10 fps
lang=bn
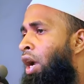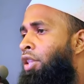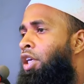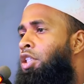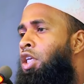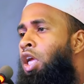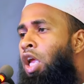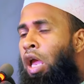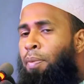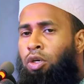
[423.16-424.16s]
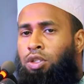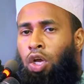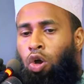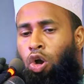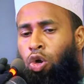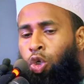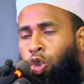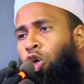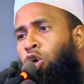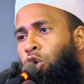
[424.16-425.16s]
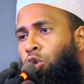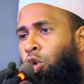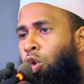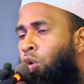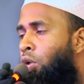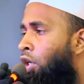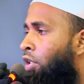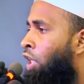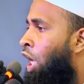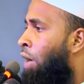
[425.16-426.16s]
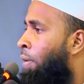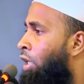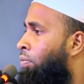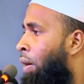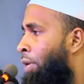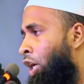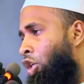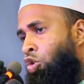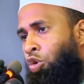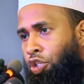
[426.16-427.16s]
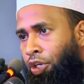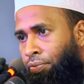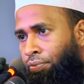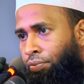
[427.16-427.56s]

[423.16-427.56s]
বাংলাদেশ এবং তার অঙ্গ সংগঠনগুলো ধারাবাহিকভাবে কাজ করেছে